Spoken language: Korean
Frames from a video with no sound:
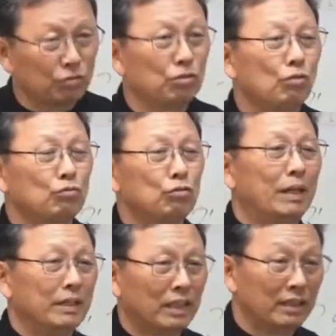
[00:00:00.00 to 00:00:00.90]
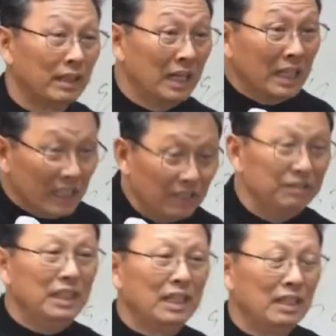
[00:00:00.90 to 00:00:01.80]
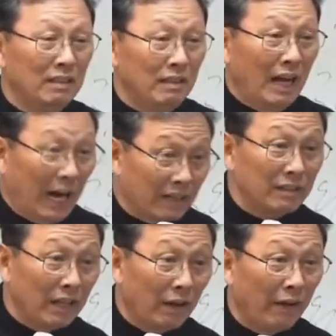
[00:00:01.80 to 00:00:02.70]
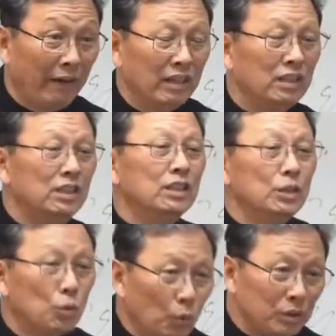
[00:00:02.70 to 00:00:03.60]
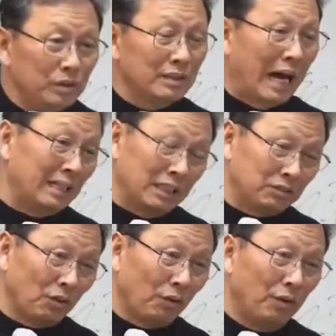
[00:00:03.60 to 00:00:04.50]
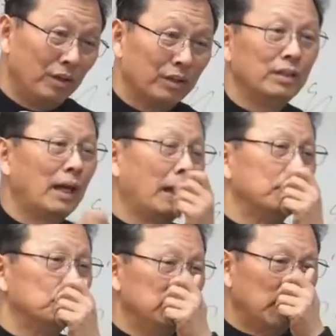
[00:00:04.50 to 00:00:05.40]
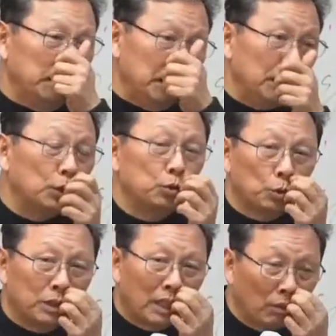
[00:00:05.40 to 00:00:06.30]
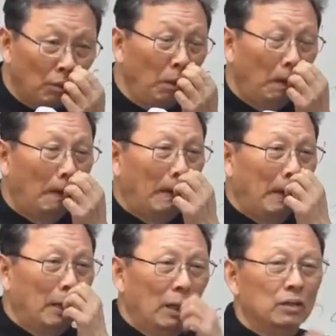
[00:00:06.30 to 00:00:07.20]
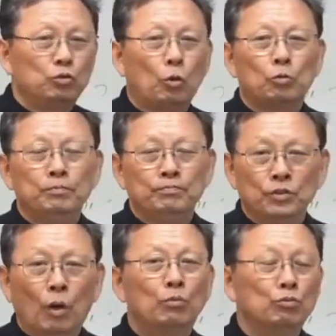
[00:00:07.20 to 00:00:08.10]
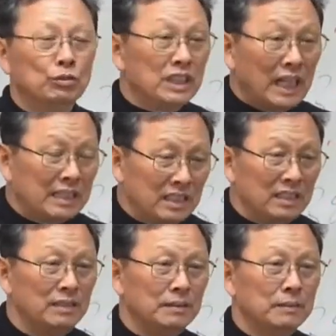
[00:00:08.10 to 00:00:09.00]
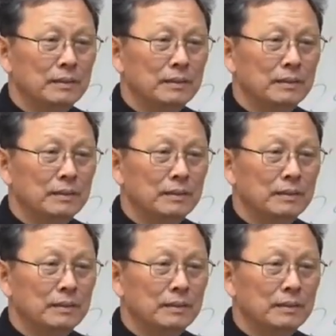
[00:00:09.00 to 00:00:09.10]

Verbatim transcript: 천국을 만들어야 된다. 이런 얘기를 하는데 그 의도는 알겠어요. 근데 문제는 이것조차도 조금 너무 지나친